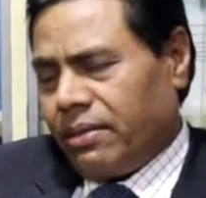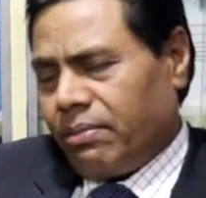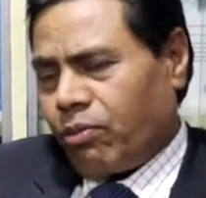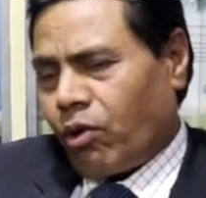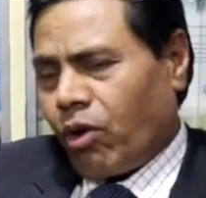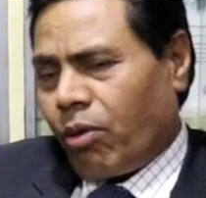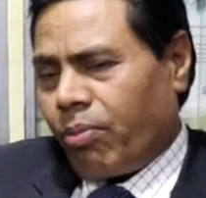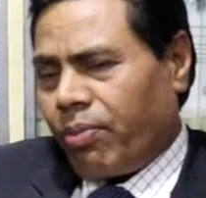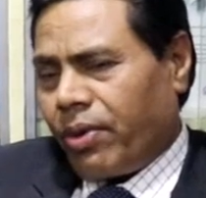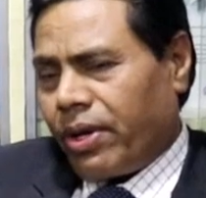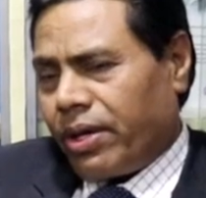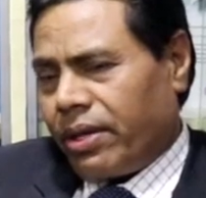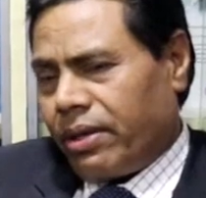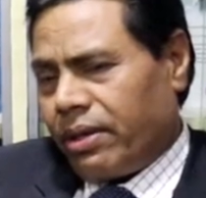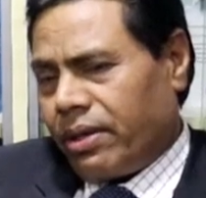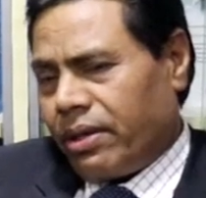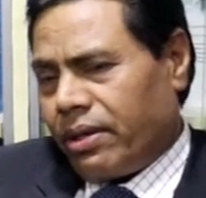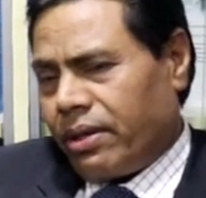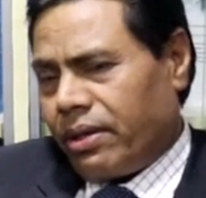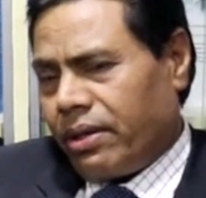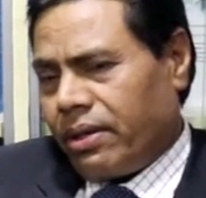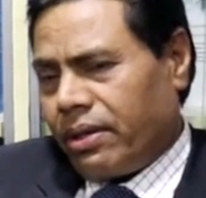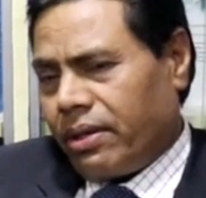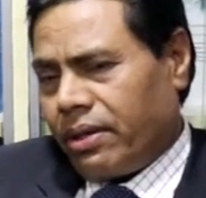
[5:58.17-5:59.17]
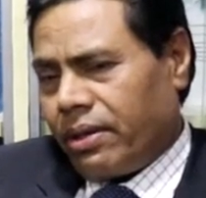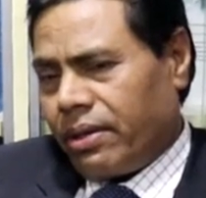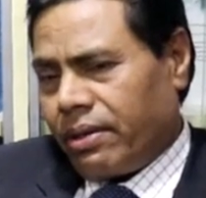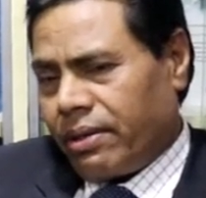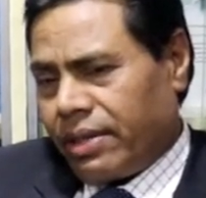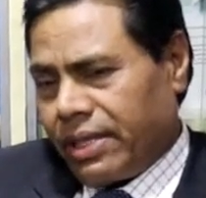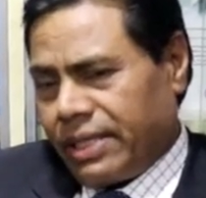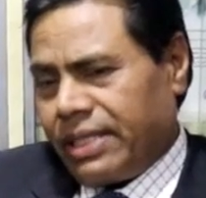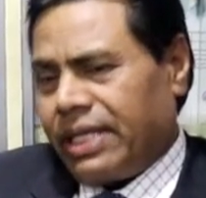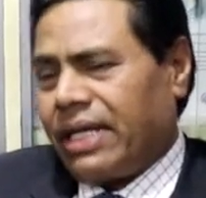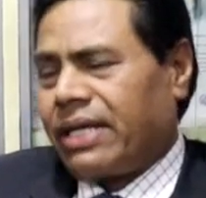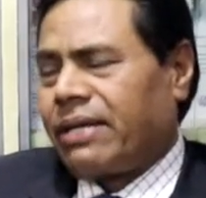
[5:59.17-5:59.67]
प्रॉपर
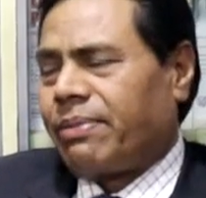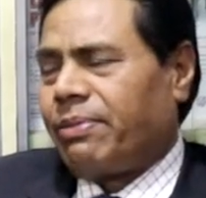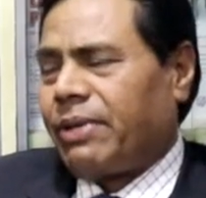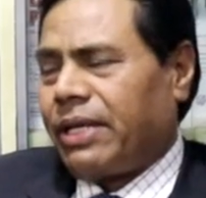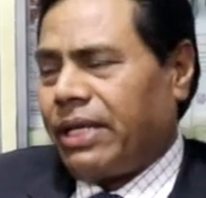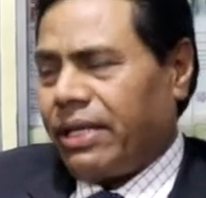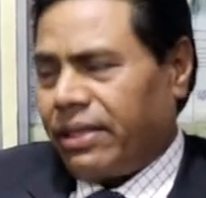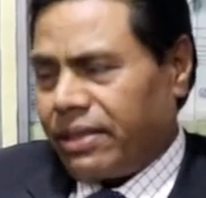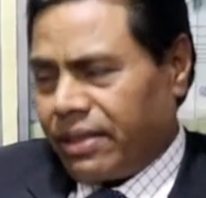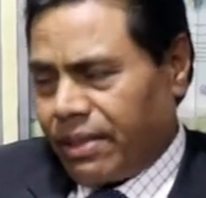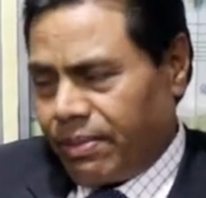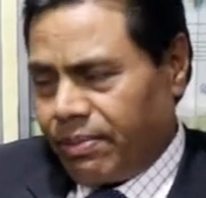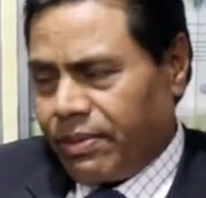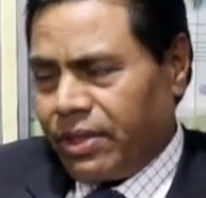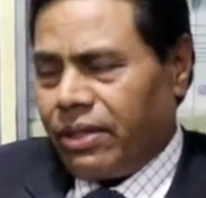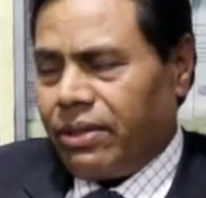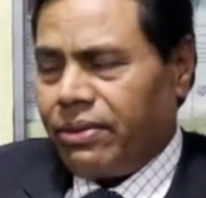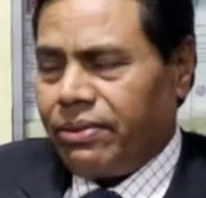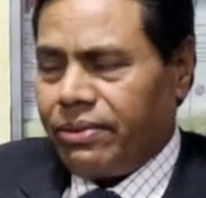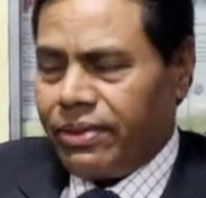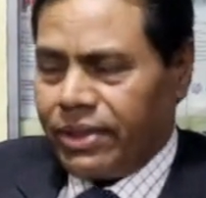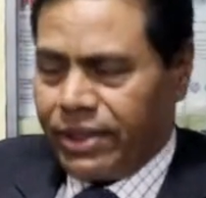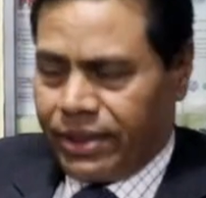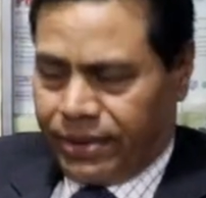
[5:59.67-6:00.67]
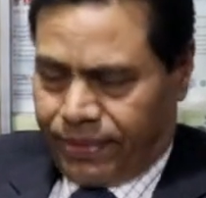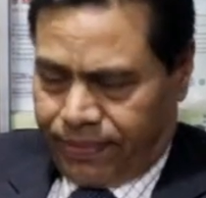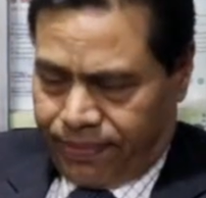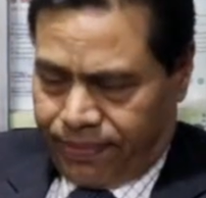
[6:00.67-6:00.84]
रिजल्ट में ही तब्दील हुए